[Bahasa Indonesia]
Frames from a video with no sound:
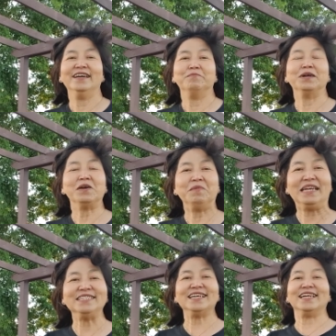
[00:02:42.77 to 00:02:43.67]
Bagaimana
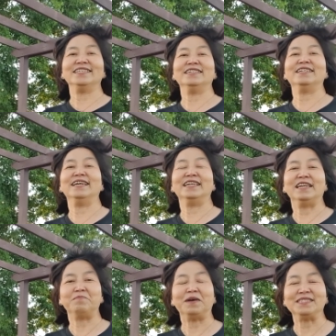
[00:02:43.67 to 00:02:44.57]
caranya dia
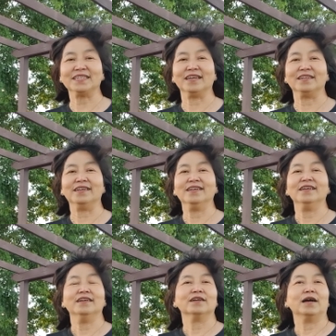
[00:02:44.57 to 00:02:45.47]
dilepaskan?
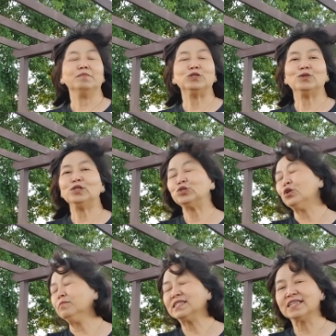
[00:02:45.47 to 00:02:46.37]
Kami sudah
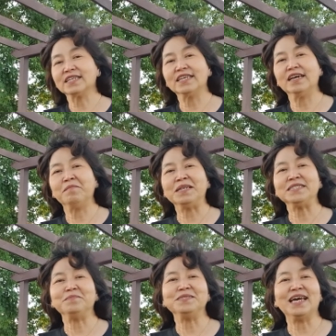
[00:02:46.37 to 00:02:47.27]
coba sekian
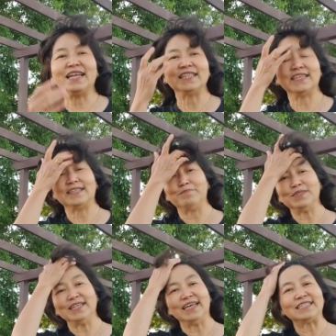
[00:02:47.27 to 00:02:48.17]
macam cara tetapi
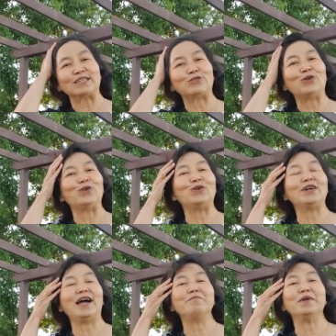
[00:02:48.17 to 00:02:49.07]
tidak tertolong.
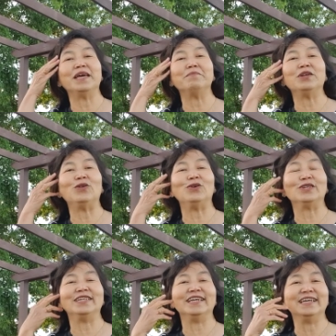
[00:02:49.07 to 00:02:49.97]
Apa yang menolong
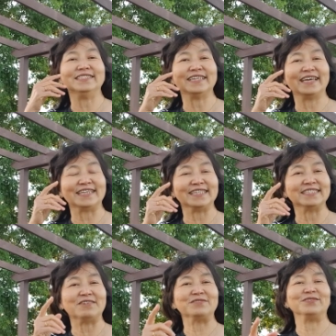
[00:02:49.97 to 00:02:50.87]
dia? Saya kasih
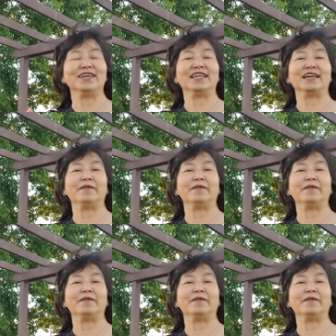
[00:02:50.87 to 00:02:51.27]
tahu saudara.